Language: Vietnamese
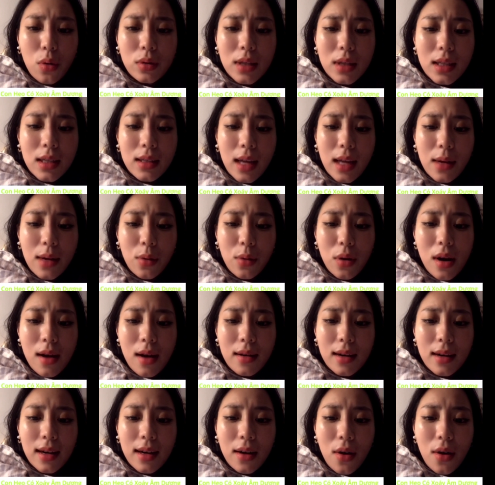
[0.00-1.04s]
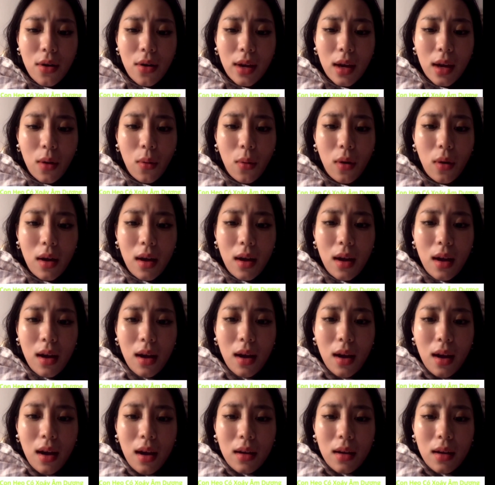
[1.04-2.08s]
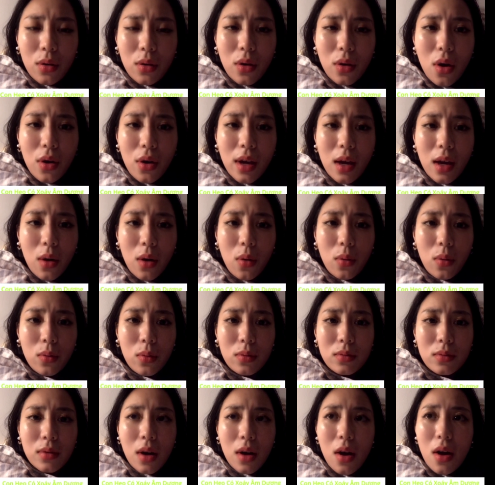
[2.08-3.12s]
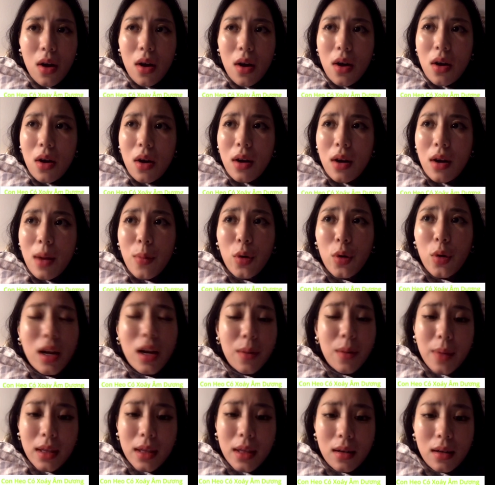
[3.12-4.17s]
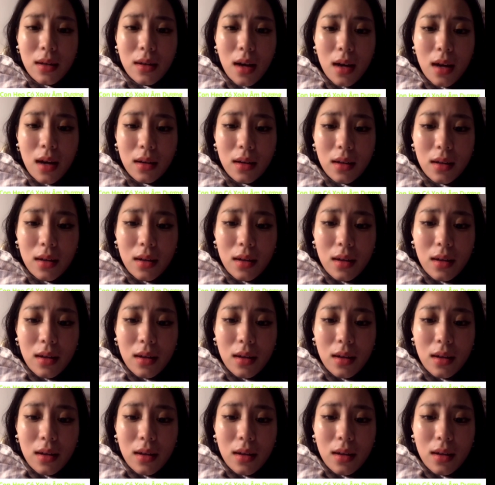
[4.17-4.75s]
Cô nhìn thấy con lợn đấy nó kiểu Nó kiểu Nó là một con lợn bình thường